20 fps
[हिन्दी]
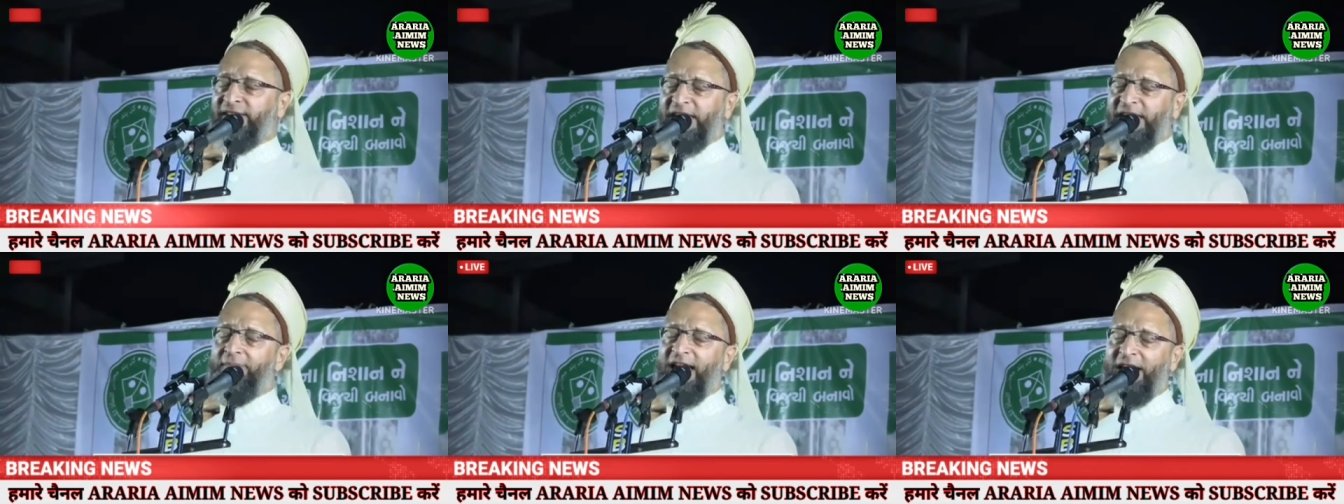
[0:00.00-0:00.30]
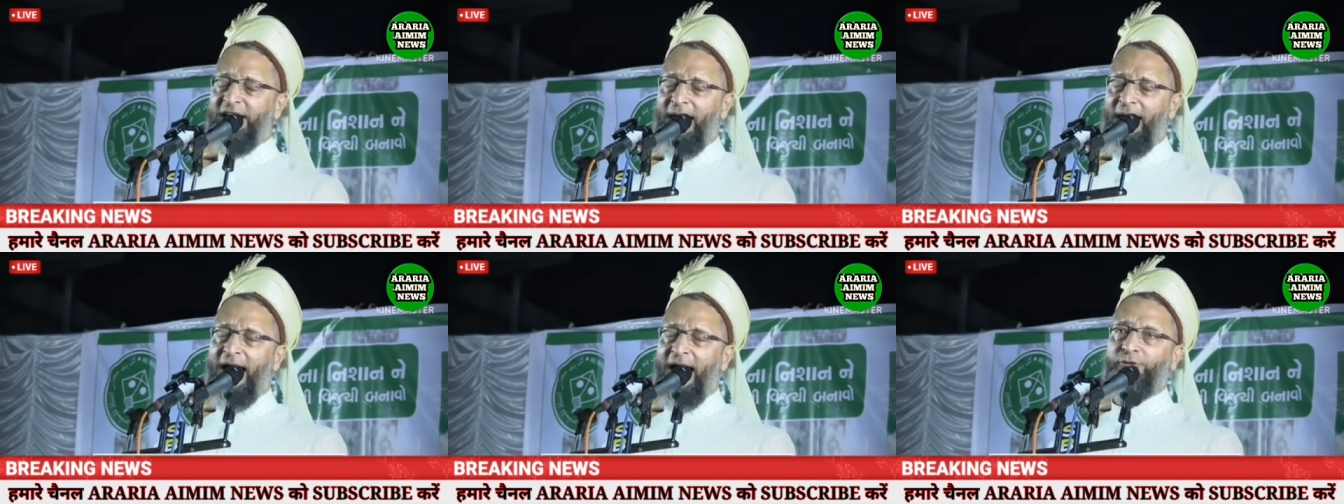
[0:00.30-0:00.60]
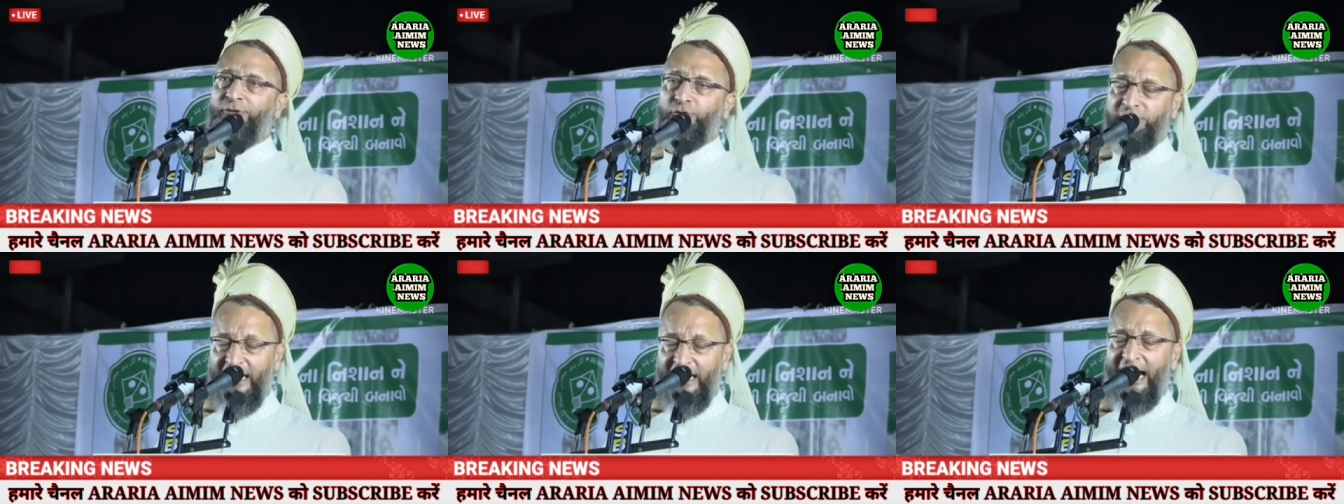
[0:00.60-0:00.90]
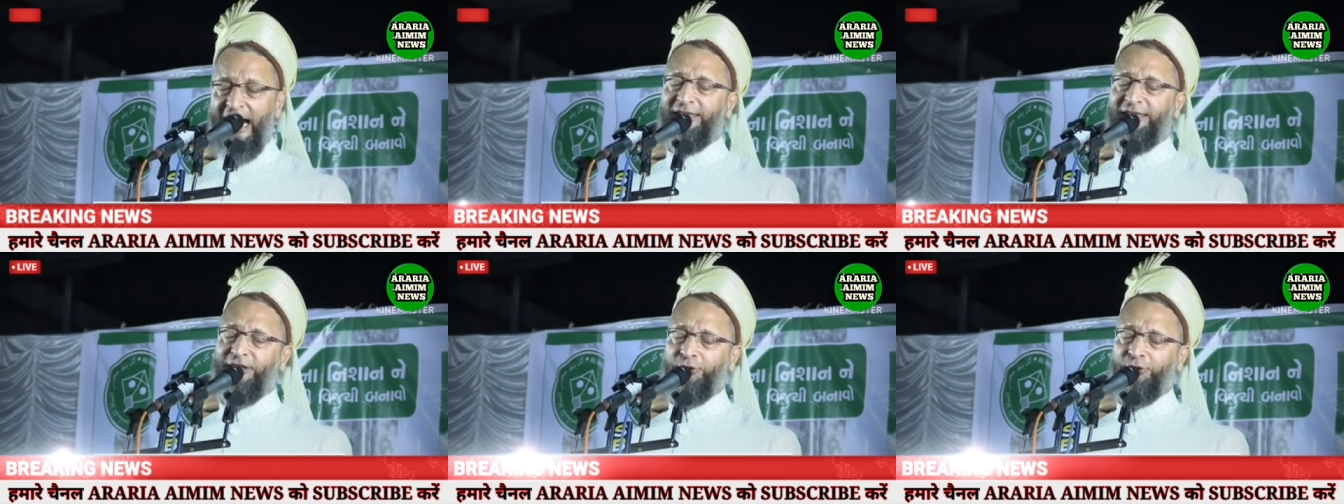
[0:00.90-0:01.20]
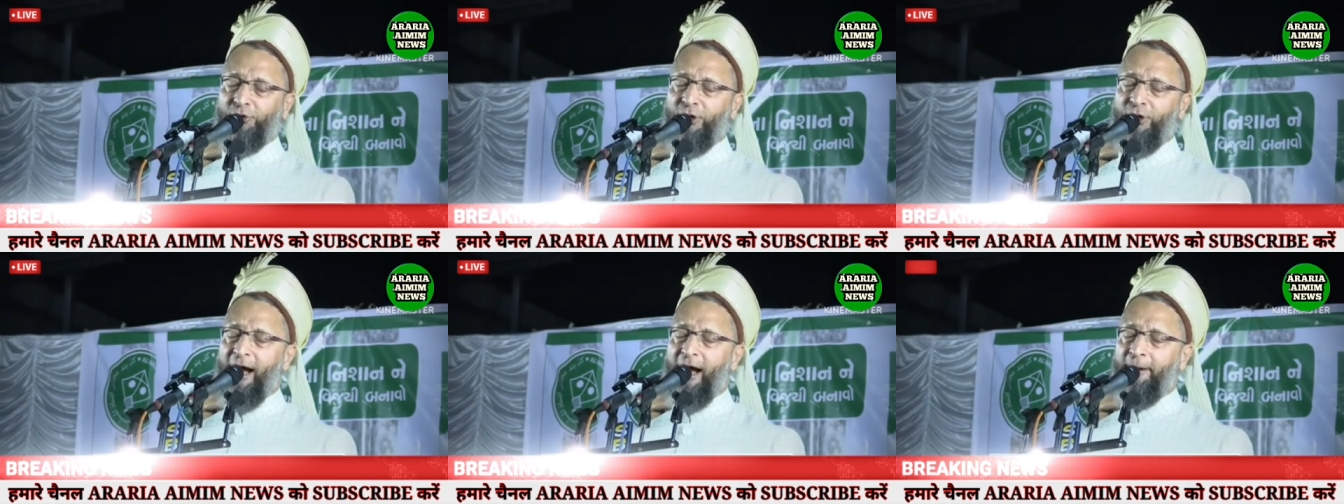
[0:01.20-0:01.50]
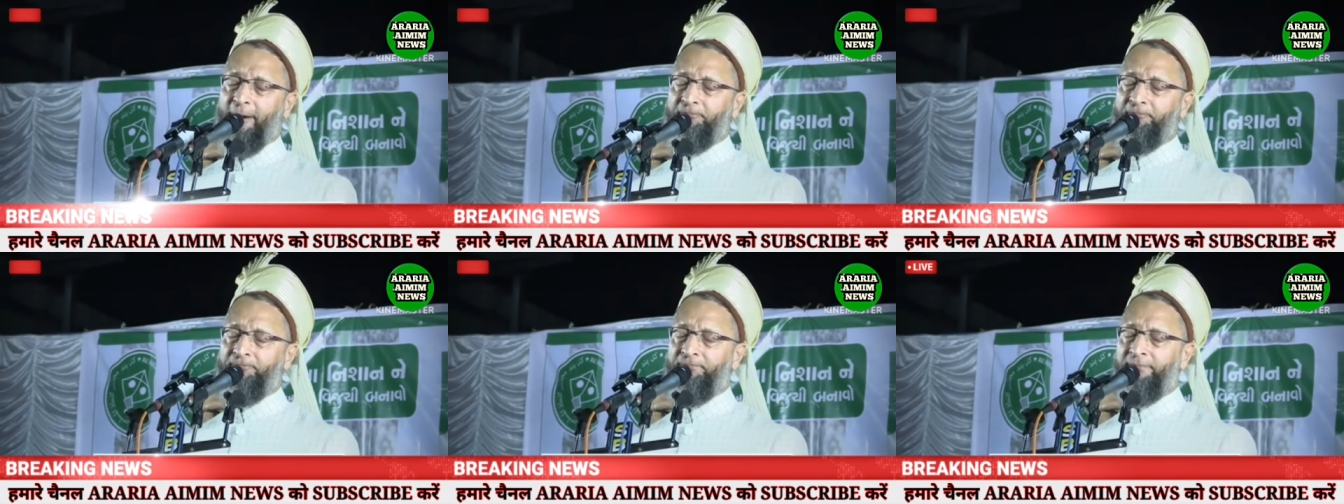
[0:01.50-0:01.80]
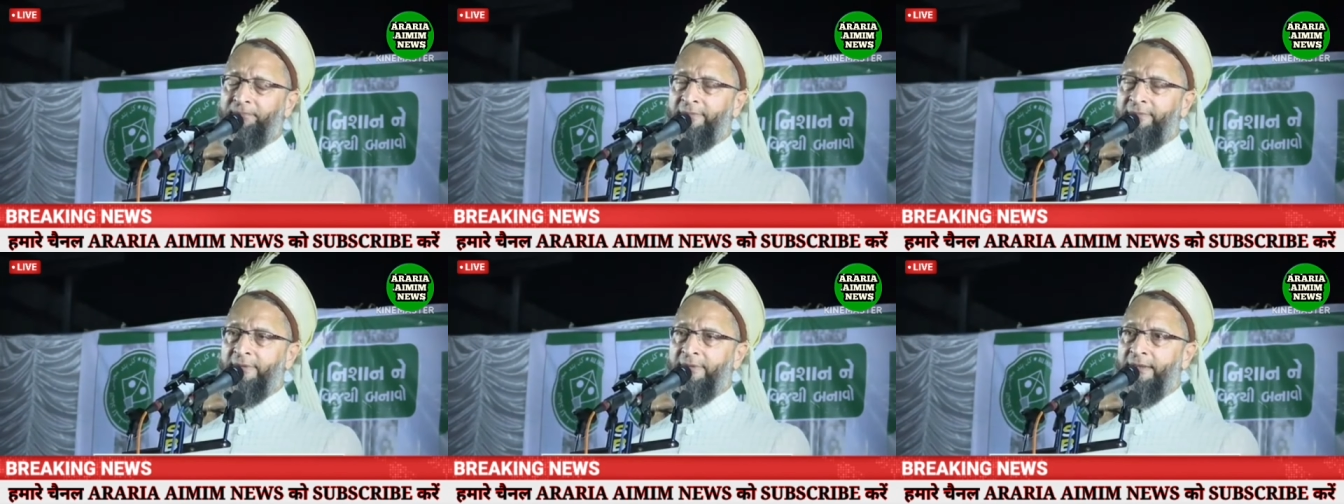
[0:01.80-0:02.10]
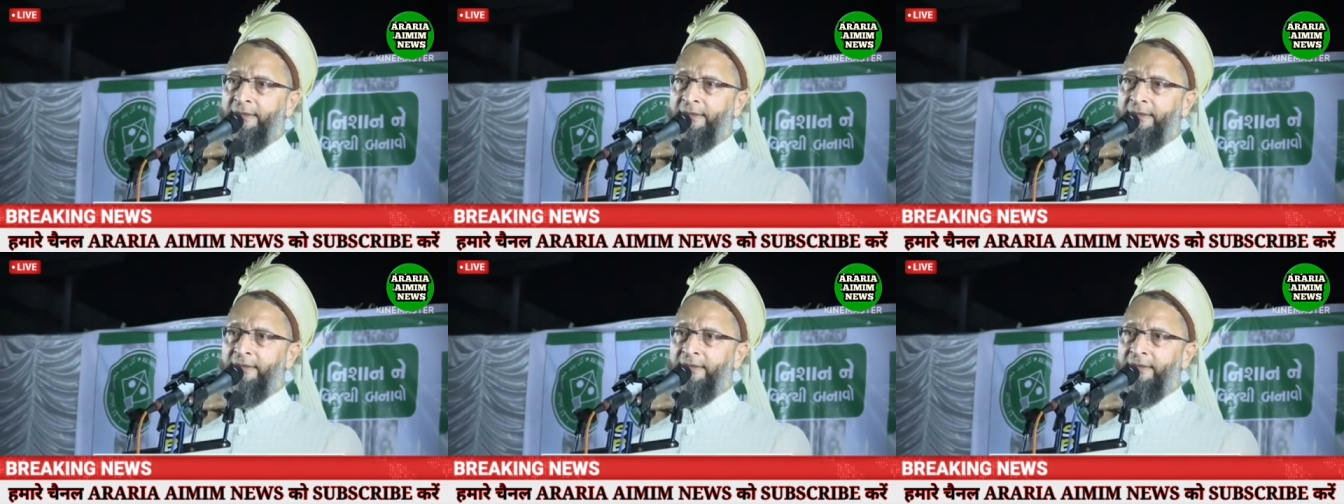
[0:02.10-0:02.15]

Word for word: चलती मेरी बात को याद रखो आप